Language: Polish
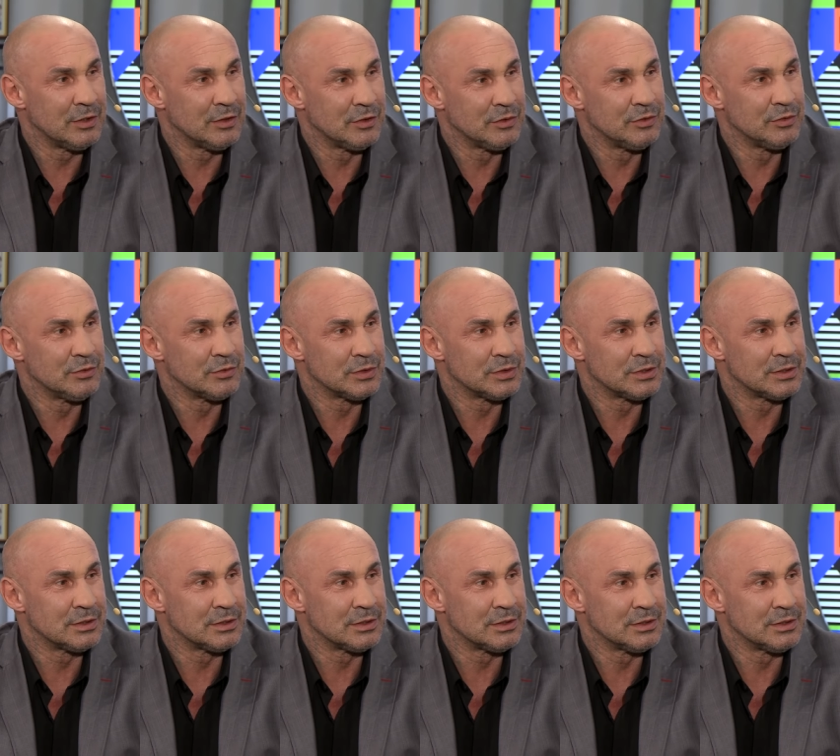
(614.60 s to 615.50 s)

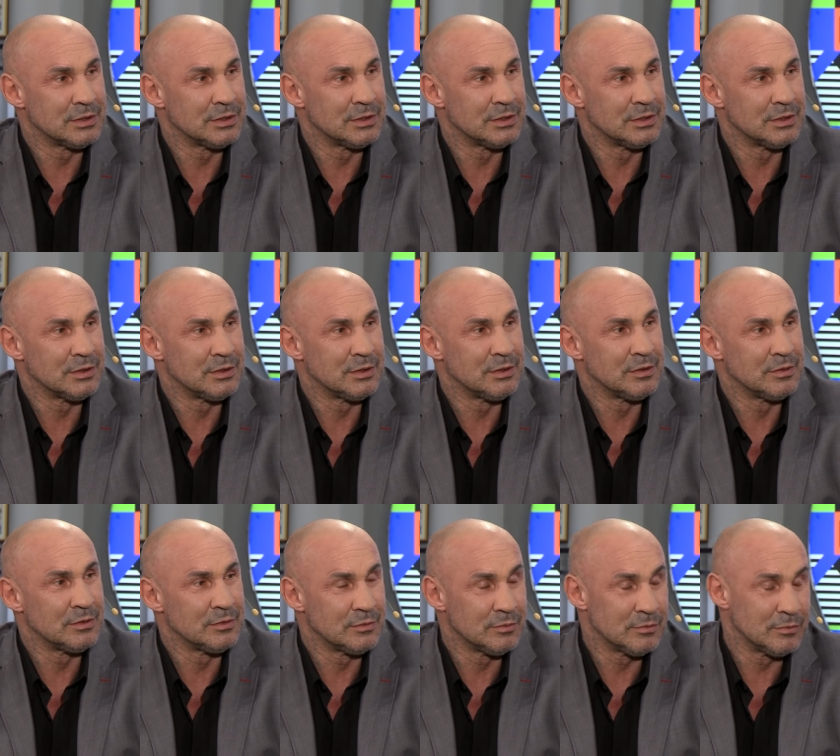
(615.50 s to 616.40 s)
odniósł e,
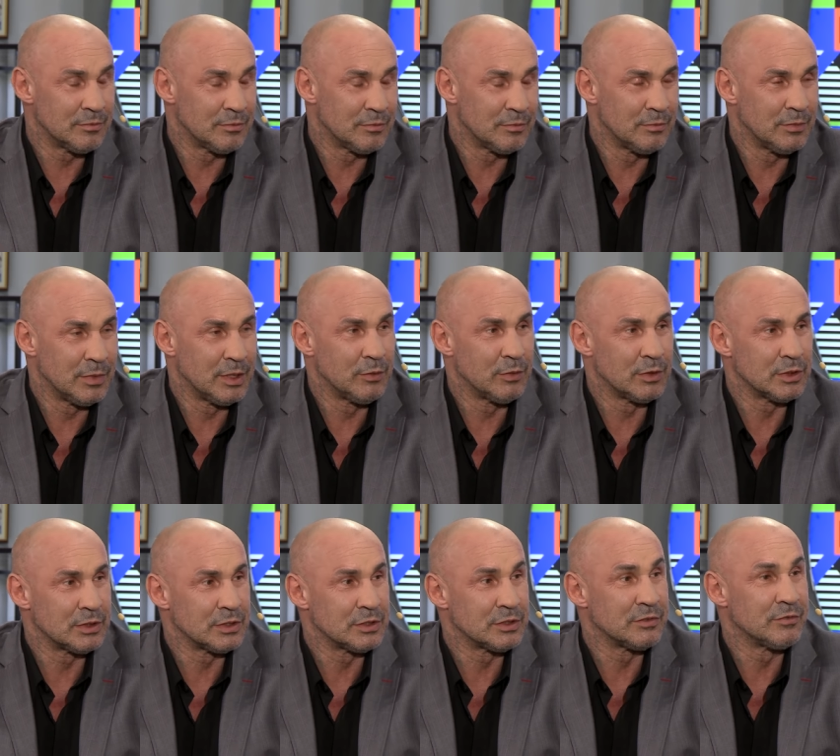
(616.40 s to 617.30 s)

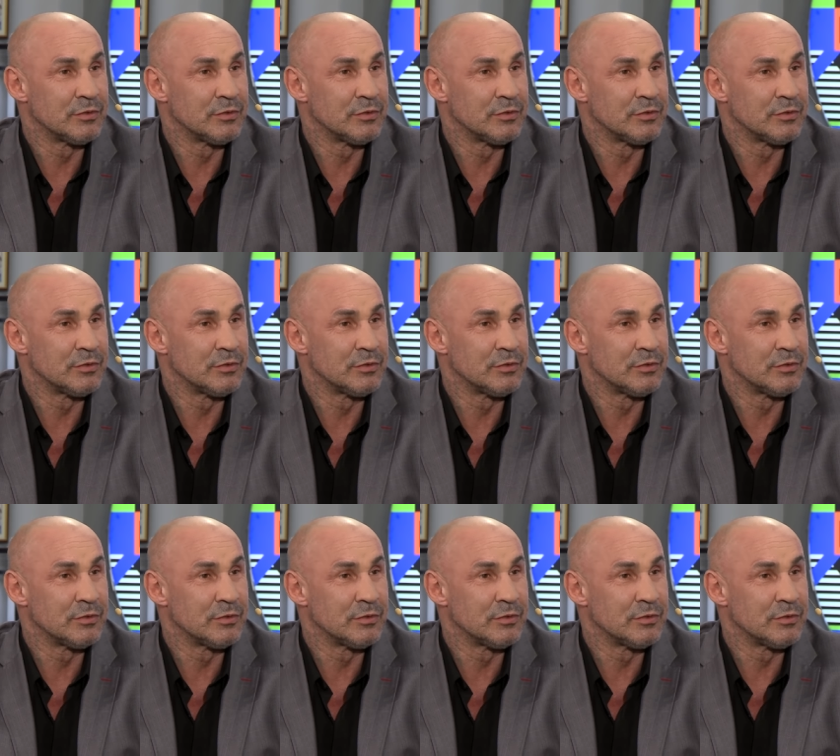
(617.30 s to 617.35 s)
Mayweather, czy